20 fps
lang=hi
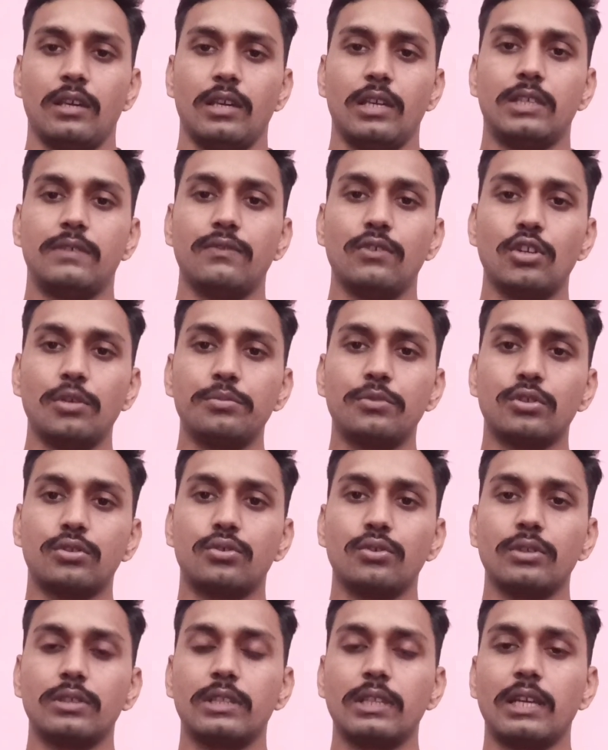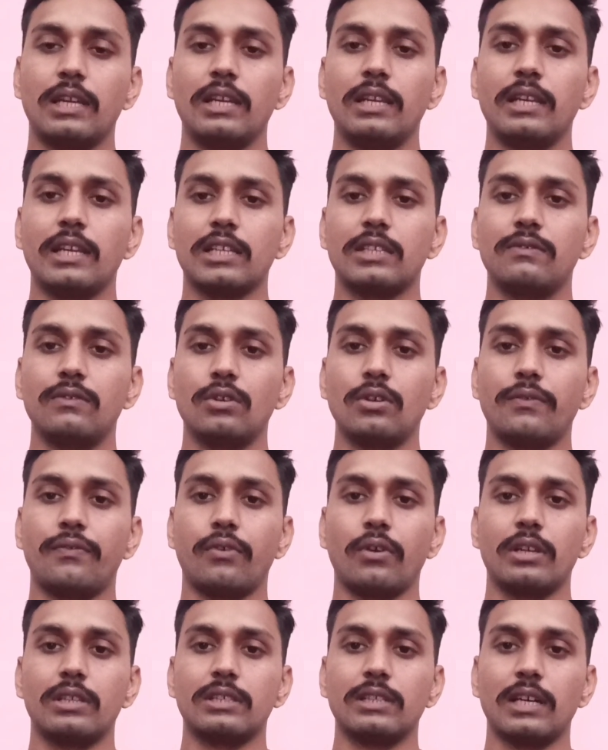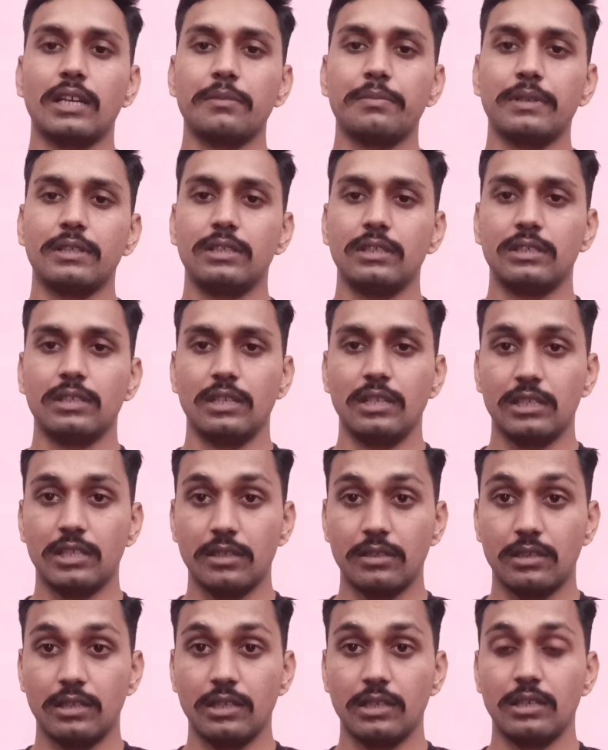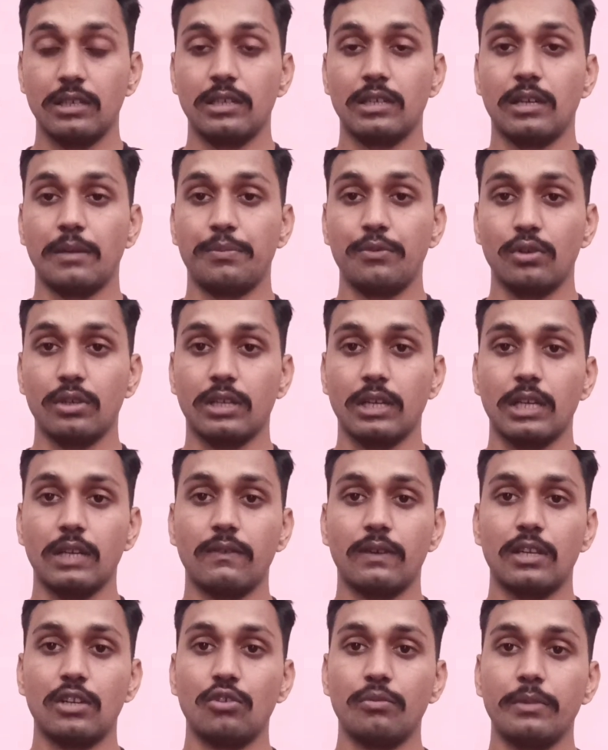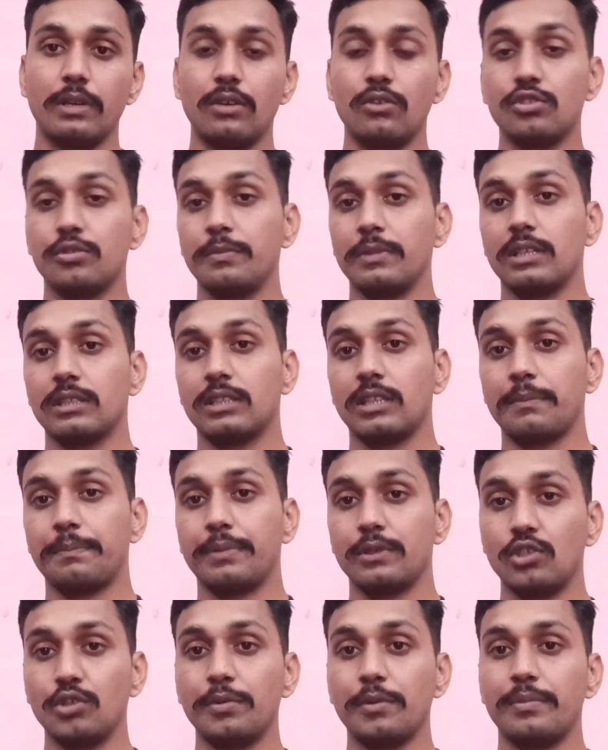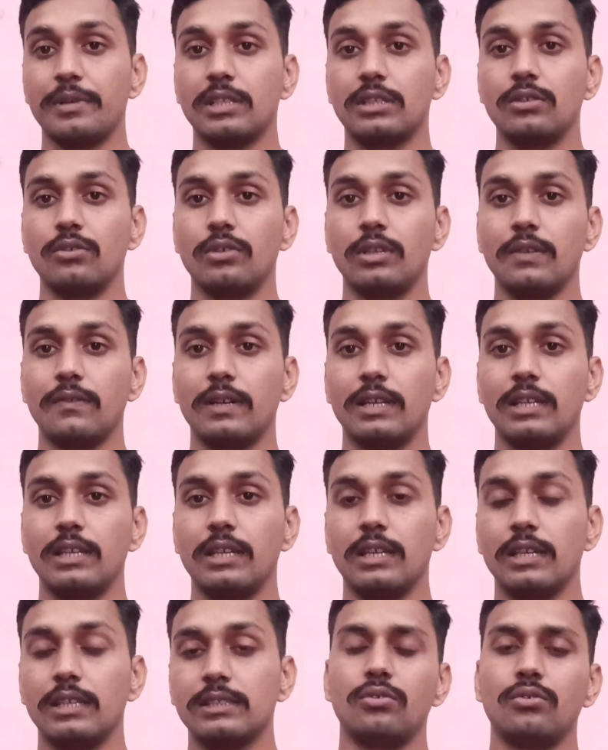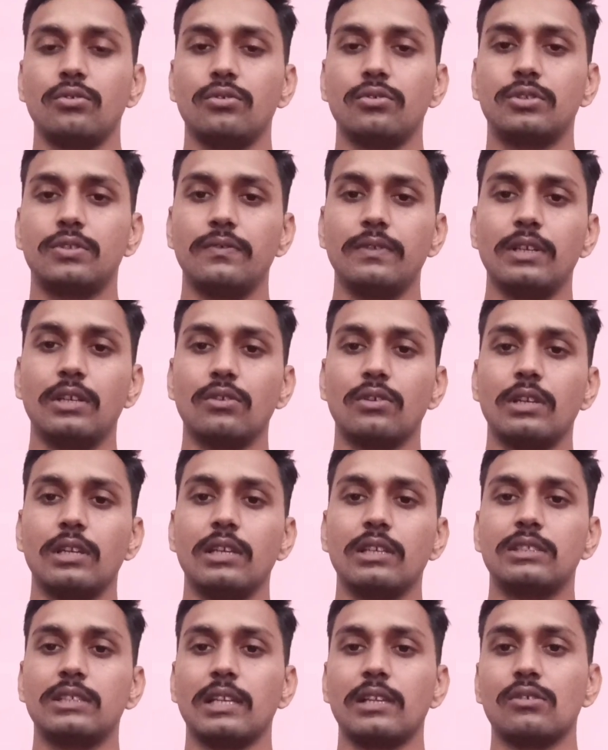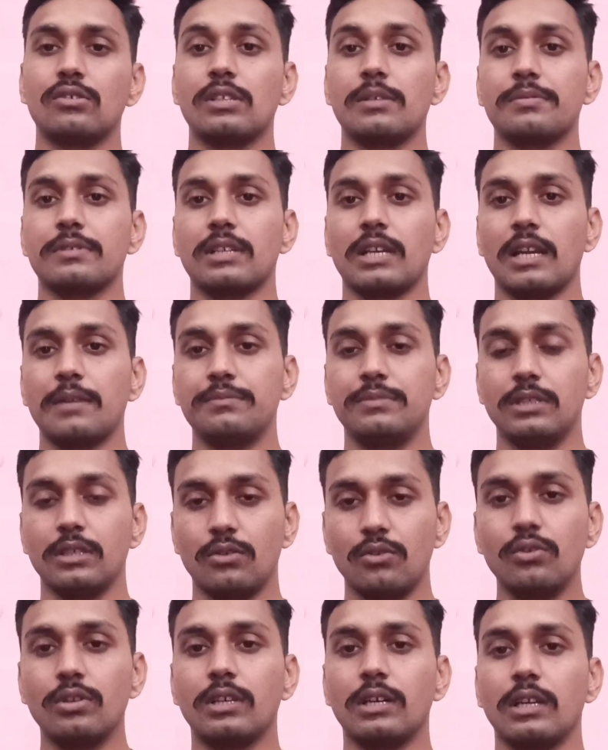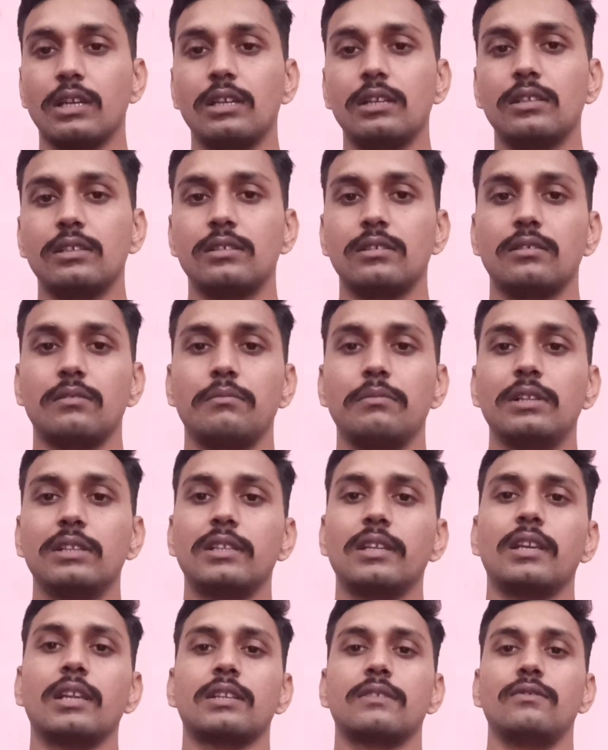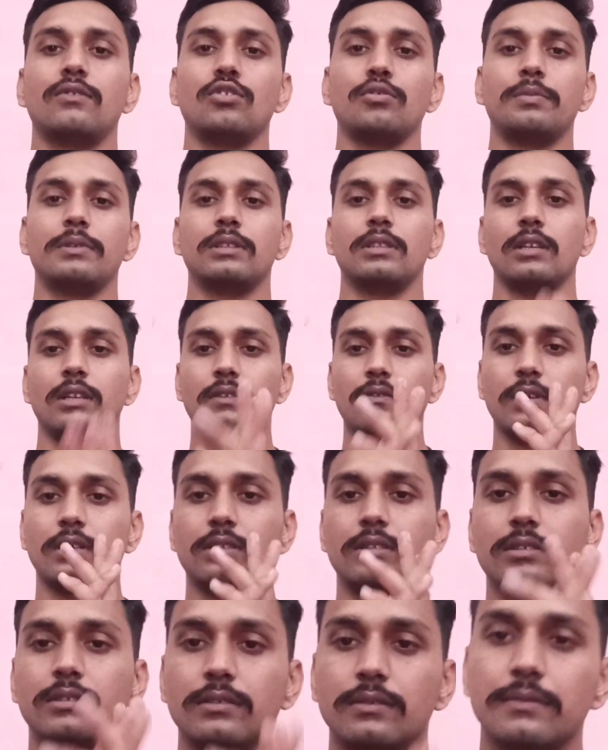इस वीडियो में दोस्तों इतना ही नेक्स्ट वीडियो फॉरेस्ट गार्ड भर्ती से रिलेटेड अपलोड eh, करने वालों में उसमें कितने पदों पर भर्ती होने वाली है तो उस वीडियो के लिए चैनल को सब्सक्राइब जरूर करें मिलते हैं नेक्स्ट वीडियो पर धन्यवाद